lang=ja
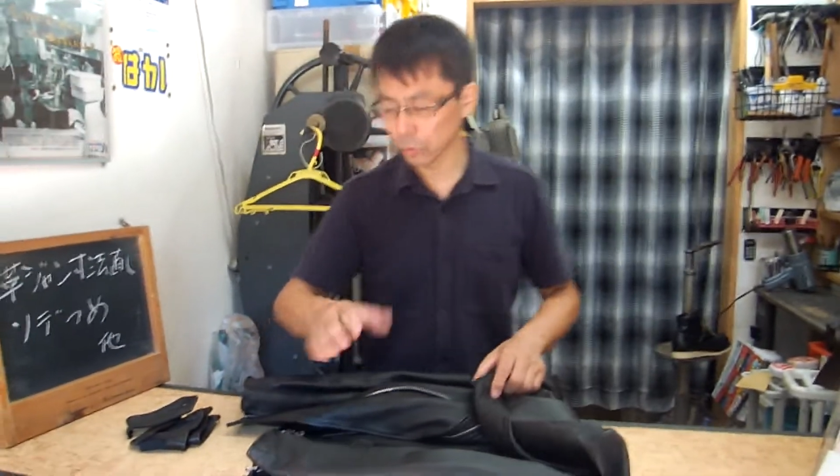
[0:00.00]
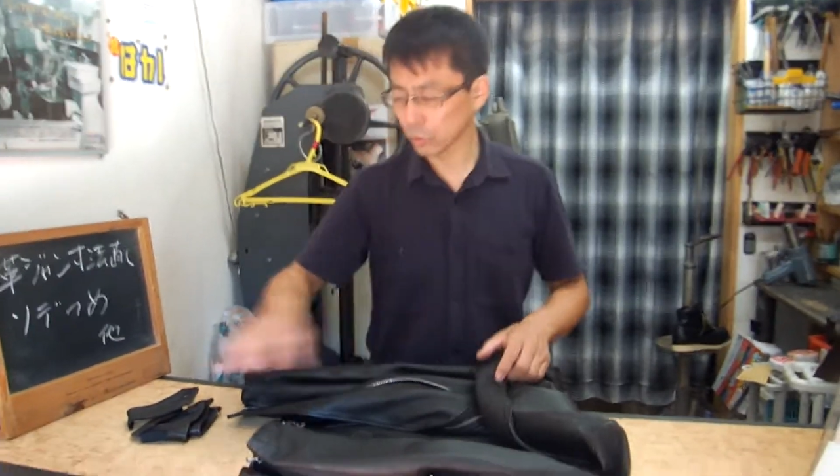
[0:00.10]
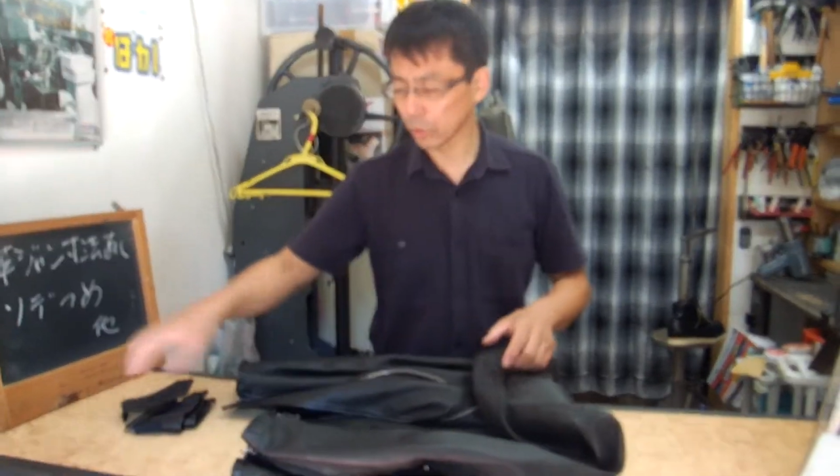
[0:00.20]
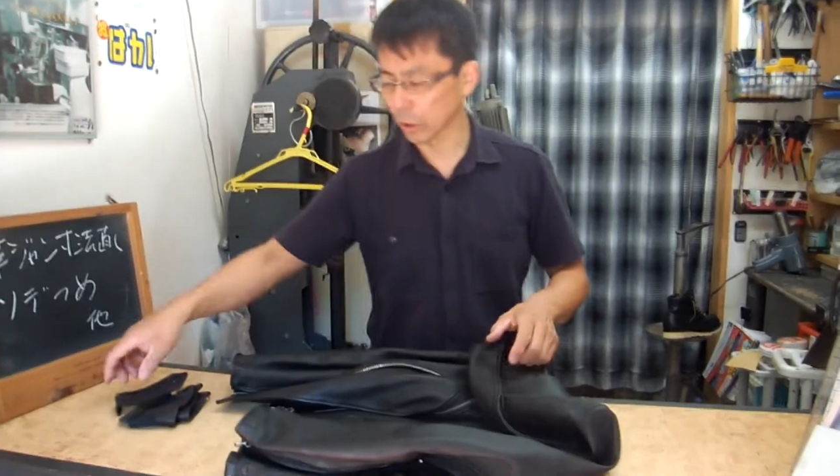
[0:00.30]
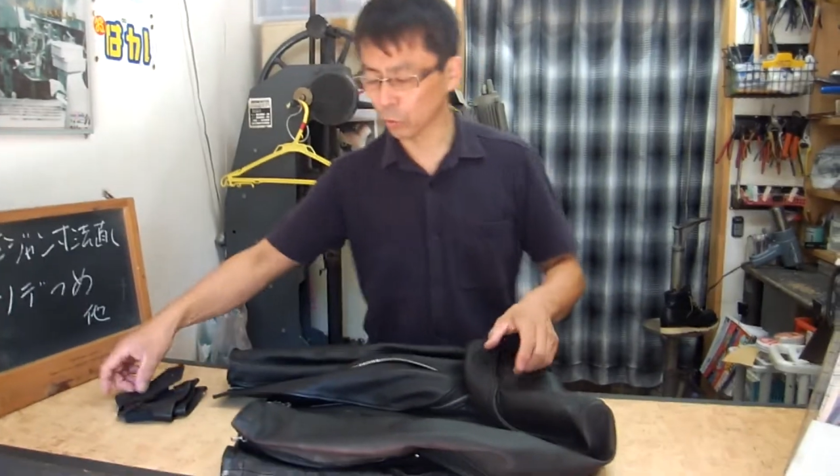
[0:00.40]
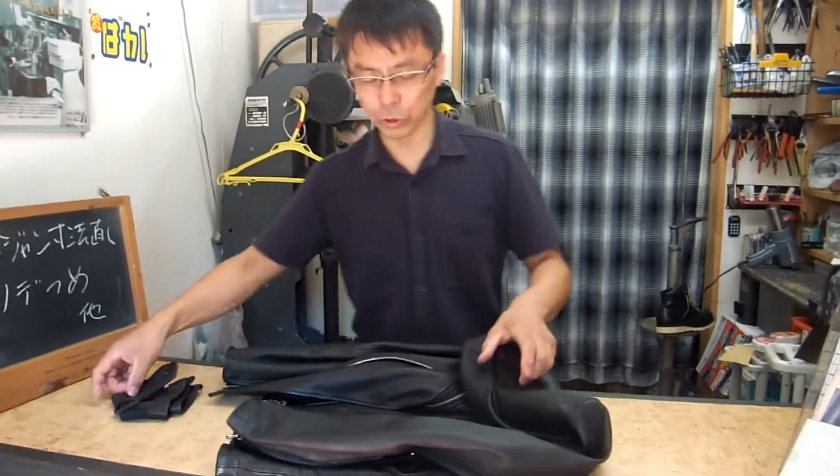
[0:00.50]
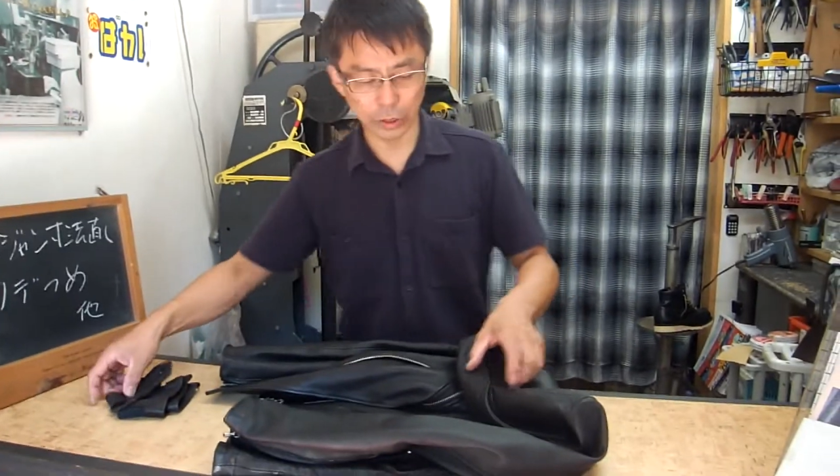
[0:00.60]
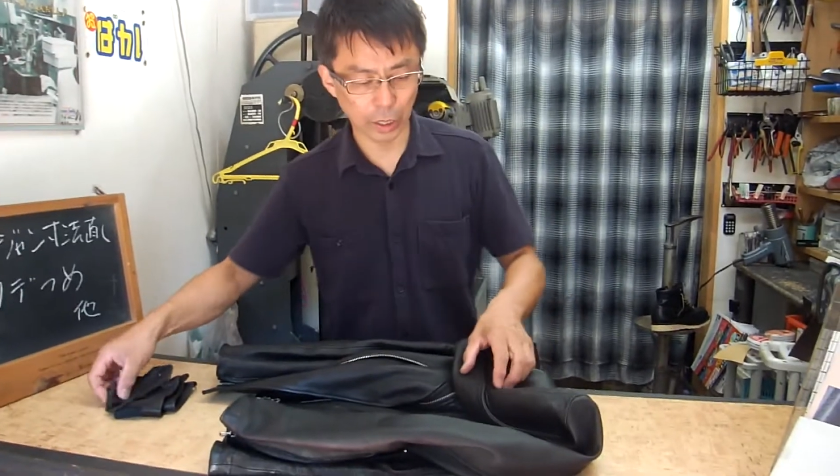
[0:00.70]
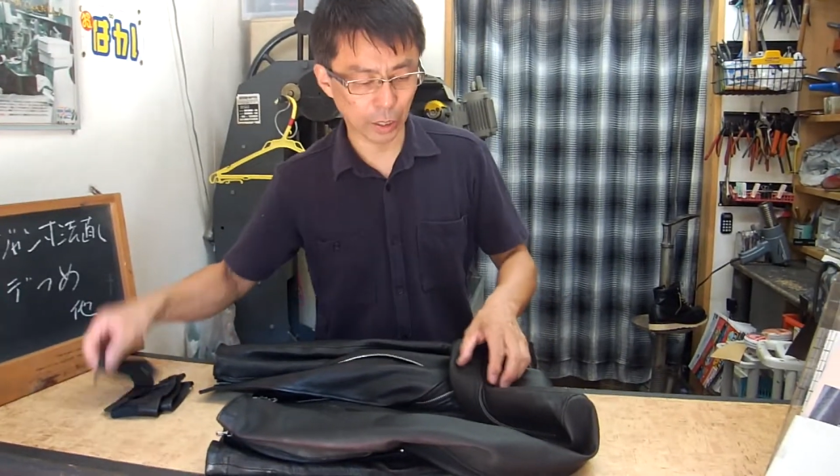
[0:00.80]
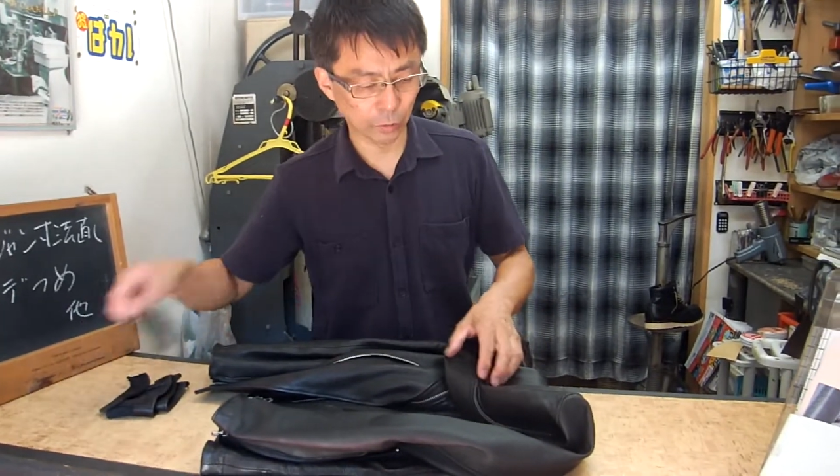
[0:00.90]
それからこ
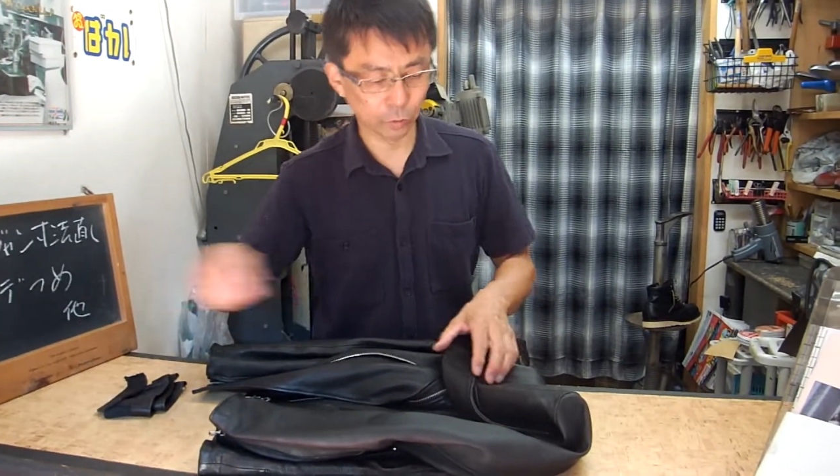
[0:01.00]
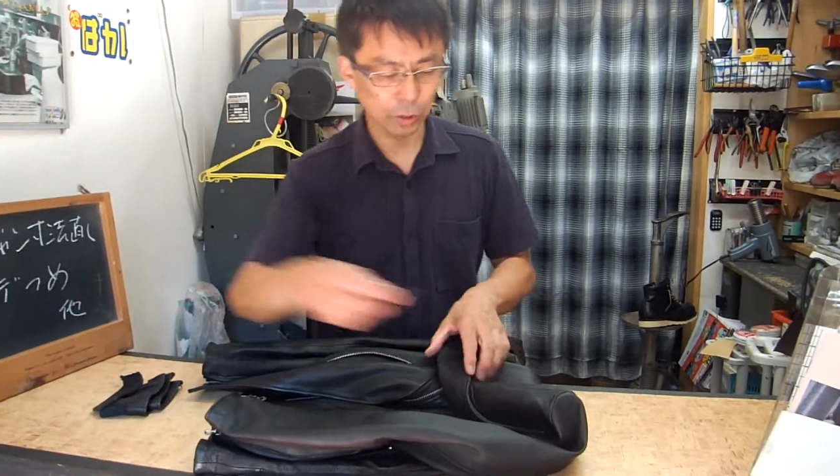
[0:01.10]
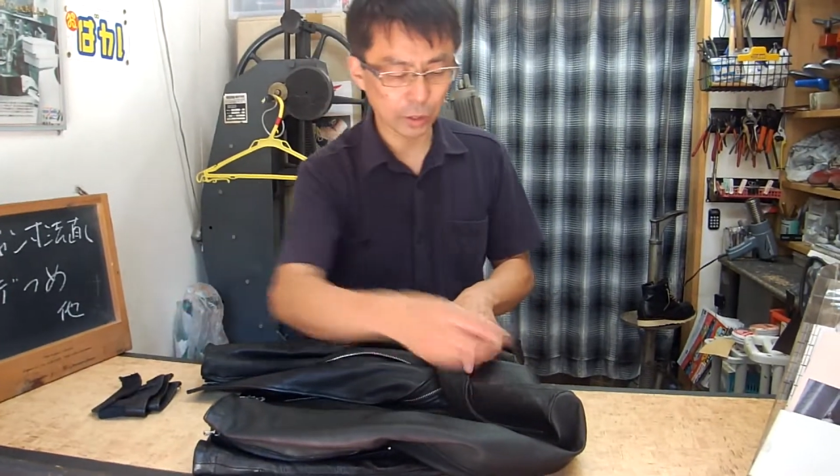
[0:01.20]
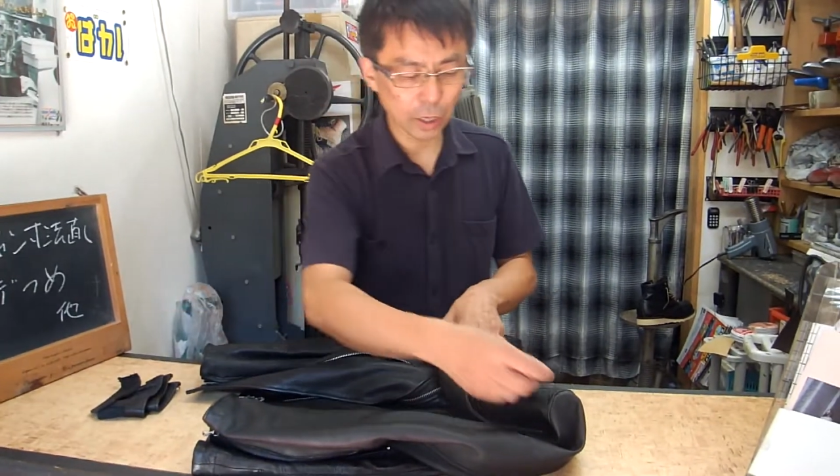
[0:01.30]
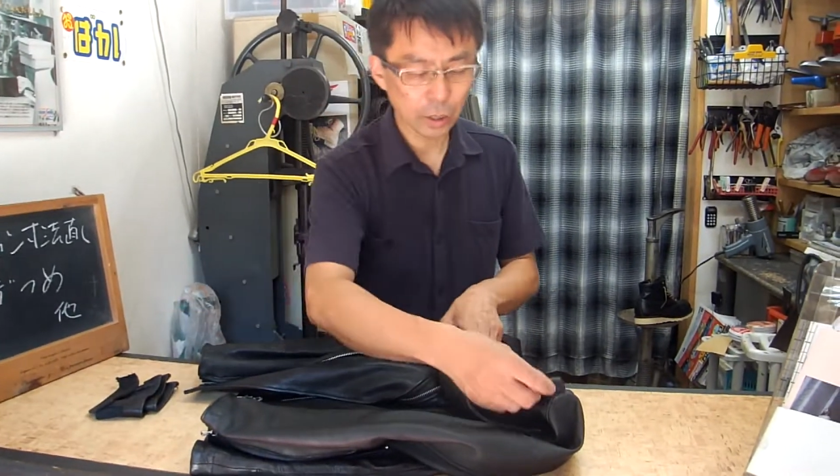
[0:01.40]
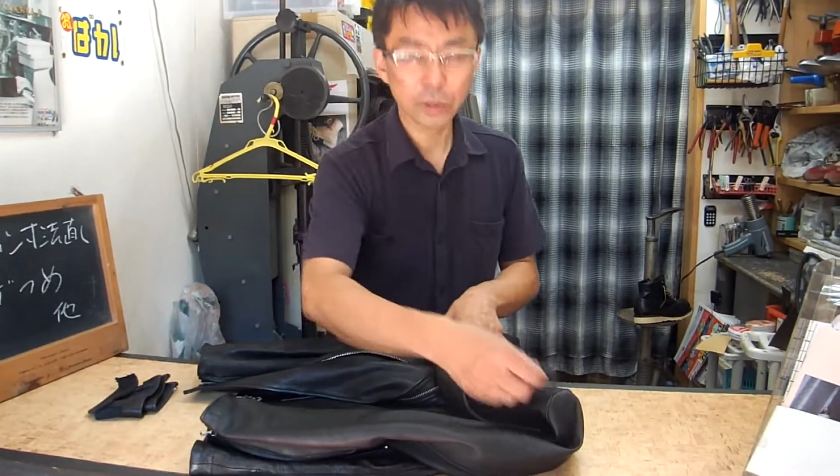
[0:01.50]
ちらのですね